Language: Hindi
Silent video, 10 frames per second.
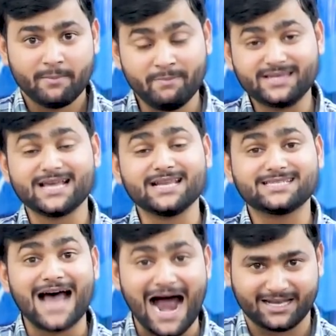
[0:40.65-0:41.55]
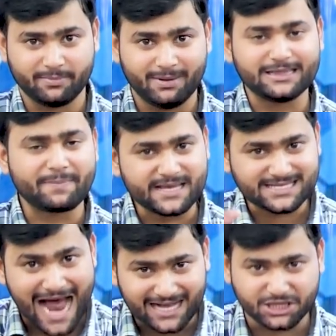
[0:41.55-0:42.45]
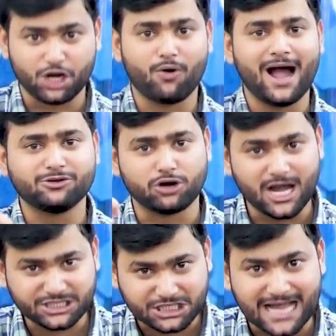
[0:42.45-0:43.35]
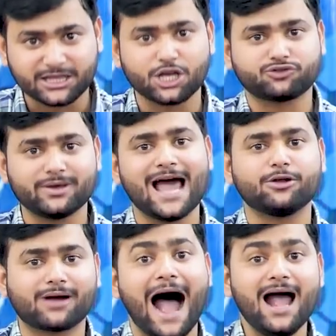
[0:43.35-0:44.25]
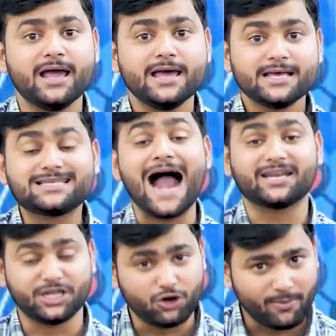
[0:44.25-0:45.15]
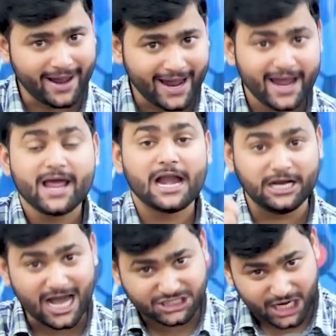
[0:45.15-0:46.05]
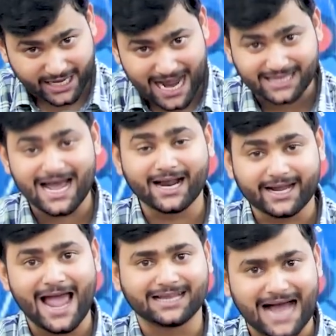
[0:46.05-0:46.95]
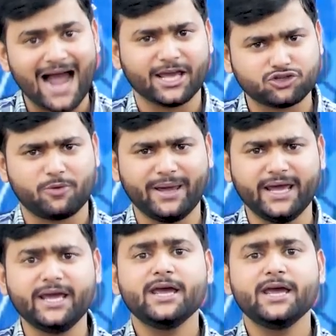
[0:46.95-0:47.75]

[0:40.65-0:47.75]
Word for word: मिशन साठ मतलब कि साठ दिनों का जो लक्ष्य था तेजस्वी यादव का साठ दिनों में लक्ष्य रखा दिया गया था कि जो भी